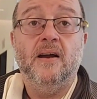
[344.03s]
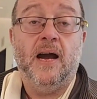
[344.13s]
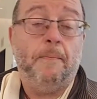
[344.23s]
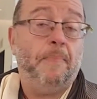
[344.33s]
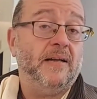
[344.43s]

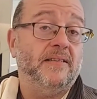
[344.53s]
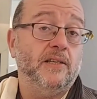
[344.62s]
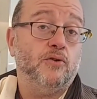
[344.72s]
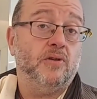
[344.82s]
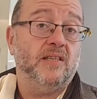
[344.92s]
à
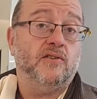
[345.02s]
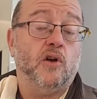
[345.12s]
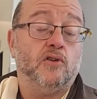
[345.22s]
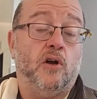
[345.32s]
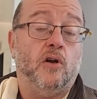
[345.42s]
partir de
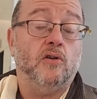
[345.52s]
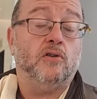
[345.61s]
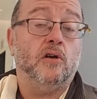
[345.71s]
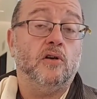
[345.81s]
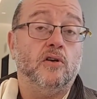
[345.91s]
10h30,
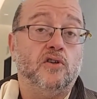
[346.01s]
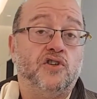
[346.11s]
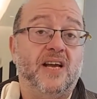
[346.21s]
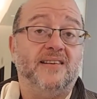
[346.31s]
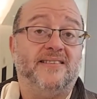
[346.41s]

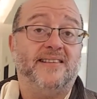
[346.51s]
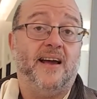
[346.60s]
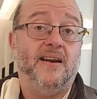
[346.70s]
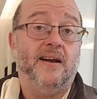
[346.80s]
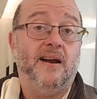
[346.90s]

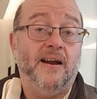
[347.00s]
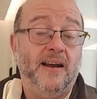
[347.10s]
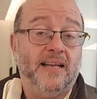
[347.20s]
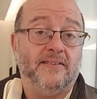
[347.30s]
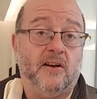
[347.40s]
j'installe
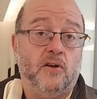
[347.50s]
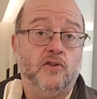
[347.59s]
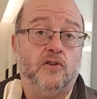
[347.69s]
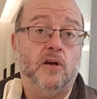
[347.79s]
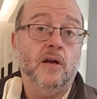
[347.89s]

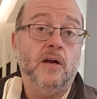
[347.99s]
l'attente,